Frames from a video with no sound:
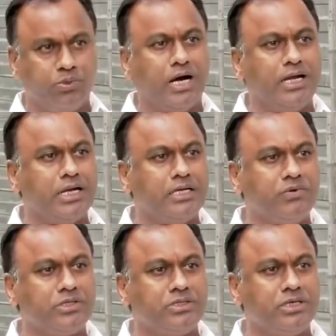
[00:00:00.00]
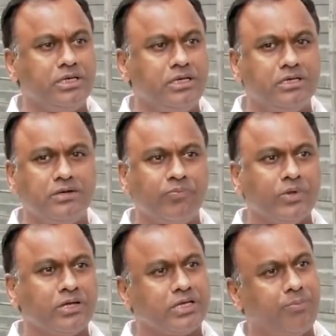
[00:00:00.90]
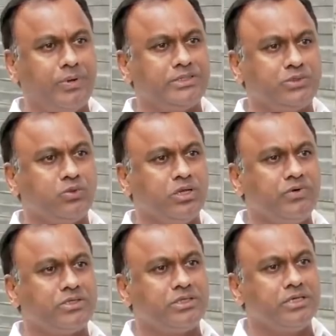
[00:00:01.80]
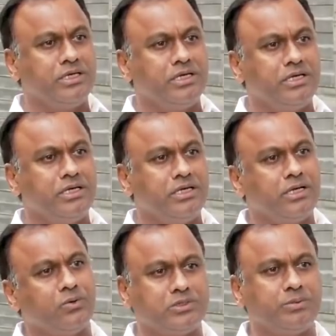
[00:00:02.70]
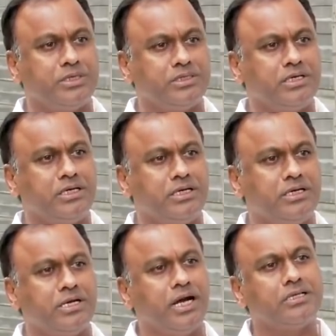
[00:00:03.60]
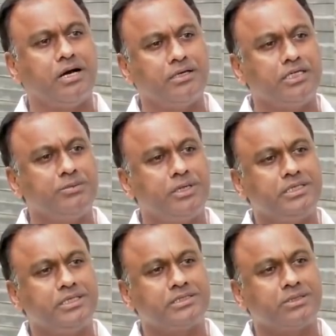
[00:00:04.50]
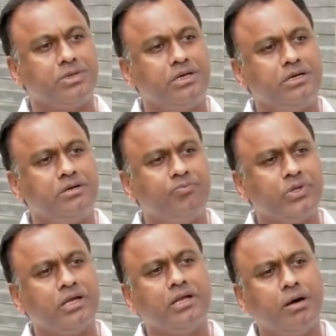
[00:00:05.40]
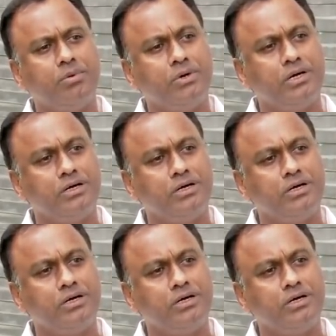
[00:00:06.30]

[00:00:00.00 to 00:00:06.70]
నాలాంటి వ్యక్తి కెపాసిటీ ఉన్న వ్యక్తిని ఇంట్లో కూర్చోబెడితే అది కాంగ్రెస్ పార్టీకి నష్టమా లాభమా